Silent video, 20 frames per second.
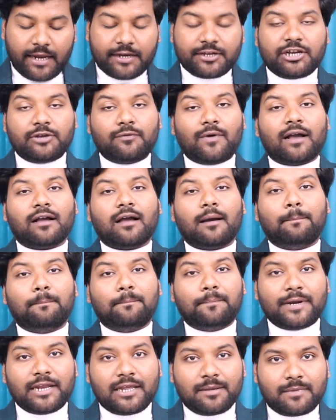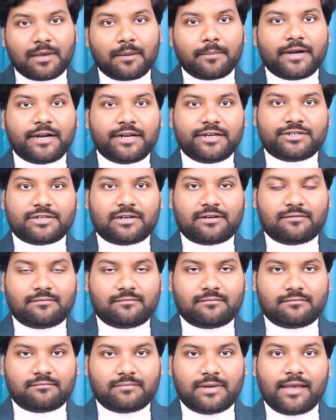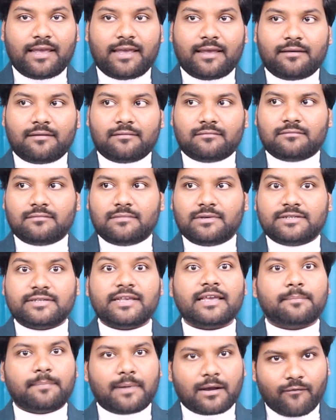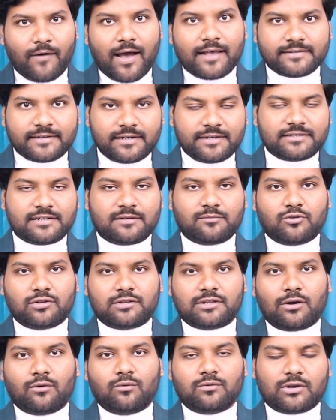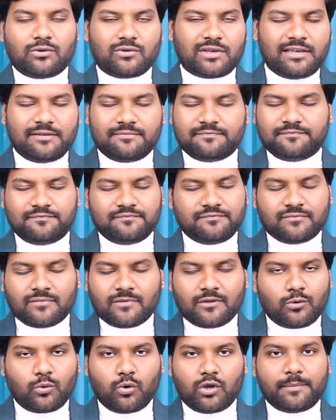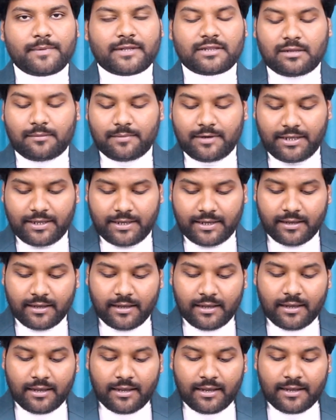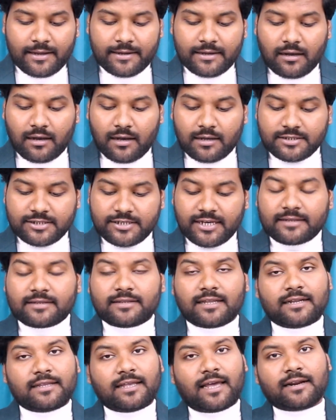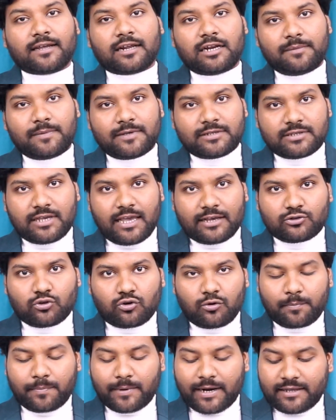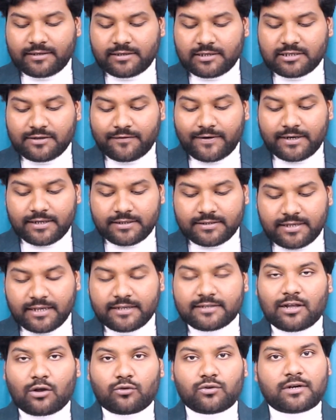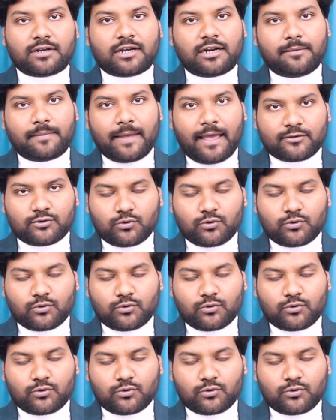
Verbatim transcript: एक्टिवा का प्रीमियम एडिशन मैं इसे एक बकवास एडिशन बोलता हूँ क्योंकि कोई मतलब नहीं है छिहत्तर हज़ार करीब इसकी एक्सोरूम प्राइस है सेवेंटी सिक्स थाउजेंड करीब